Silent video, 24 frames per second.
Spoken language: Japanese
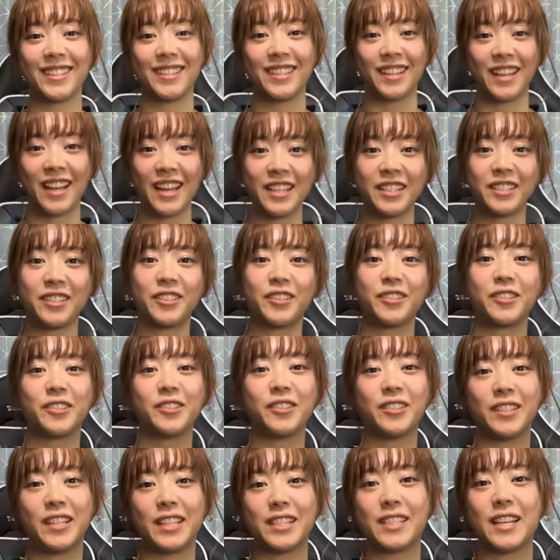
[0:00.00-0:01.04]
はい、というこ
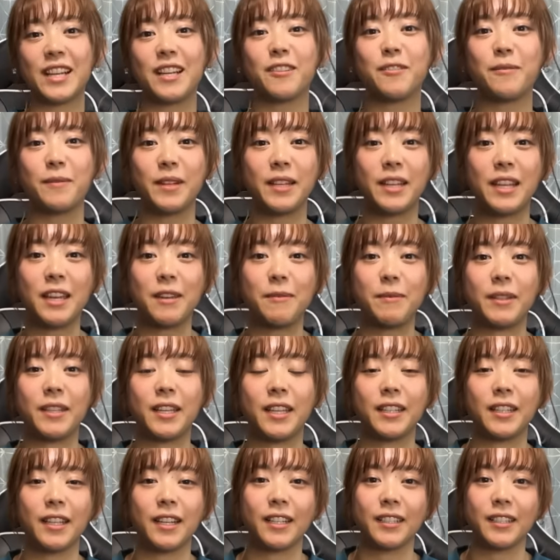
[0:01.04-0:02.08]
とで最後まで見
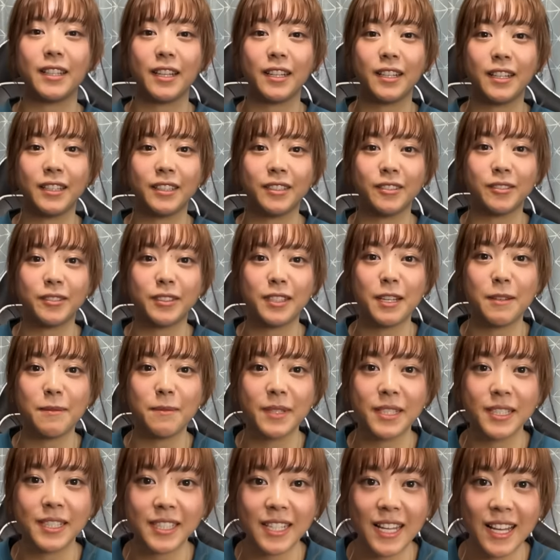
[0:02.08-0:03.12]
ていただいてありがとうござい
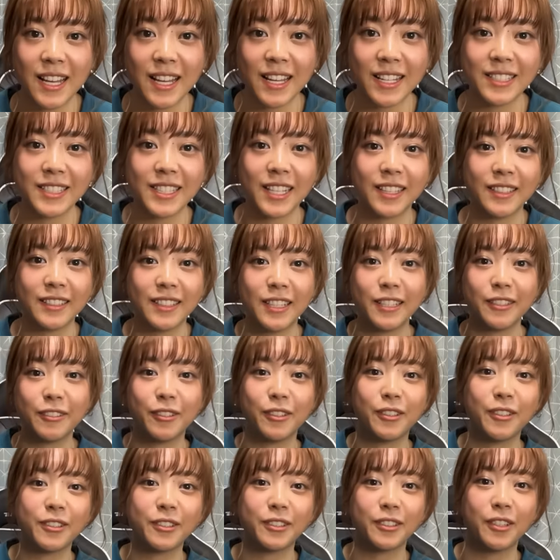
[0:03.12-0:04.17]
ました。チャンネル
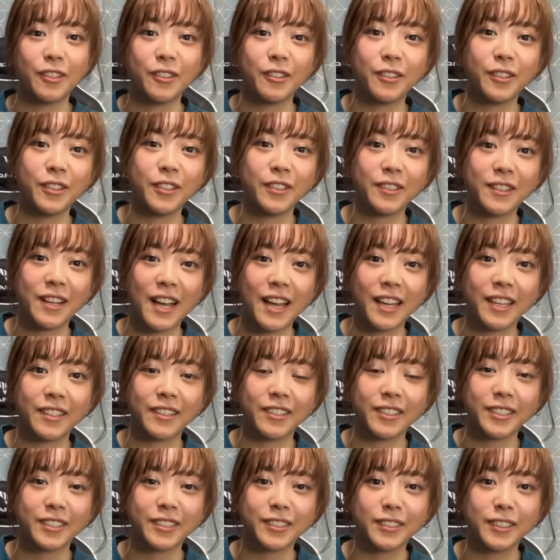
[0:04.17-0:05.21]
登録と高評価よ
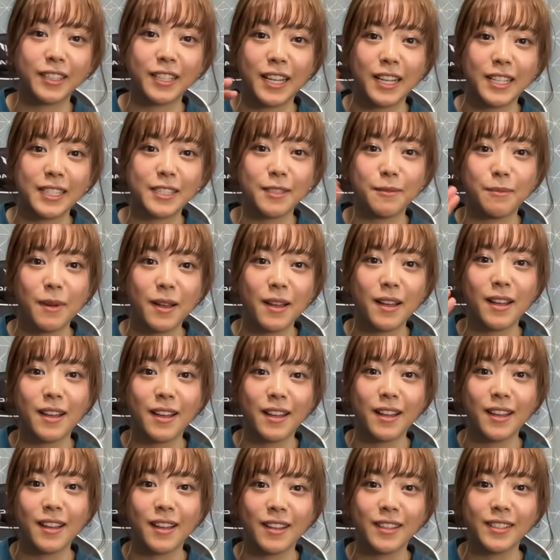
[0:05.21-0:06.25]
ろしくお願いし
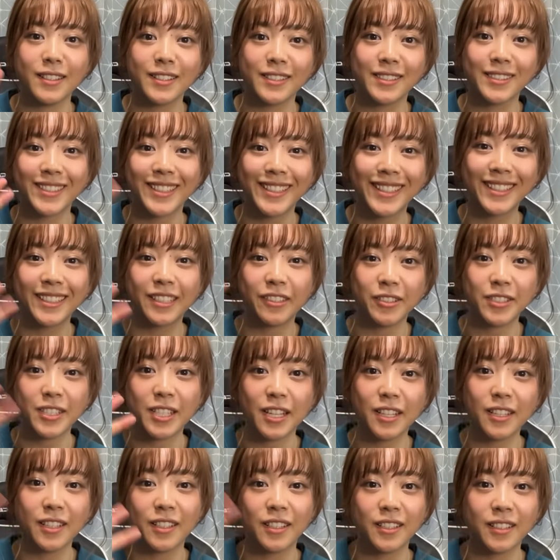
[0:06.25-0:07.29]
ます。ほい
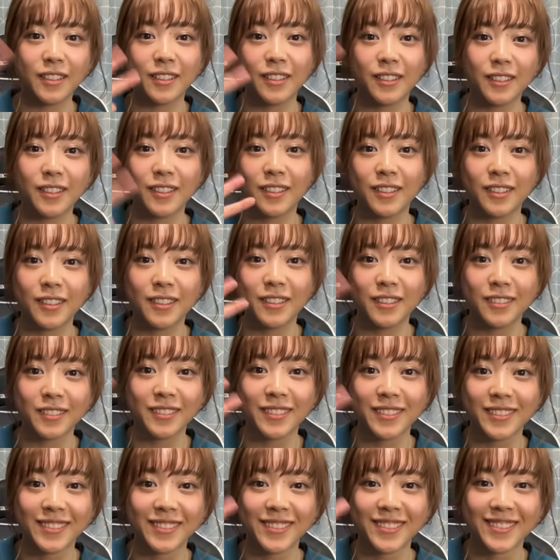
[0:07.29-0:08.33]
じゃあ
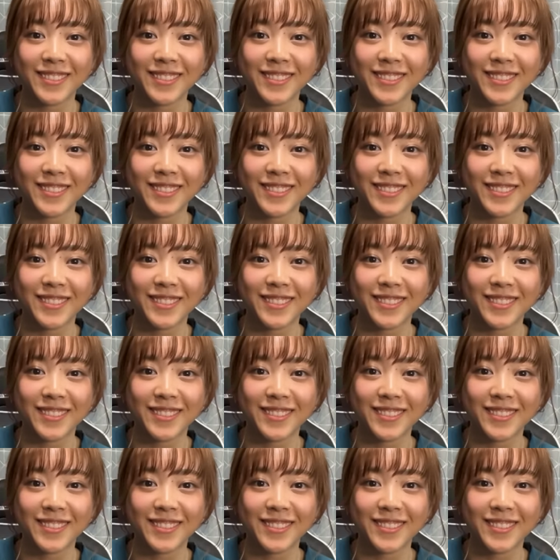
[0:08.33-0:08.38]
のー。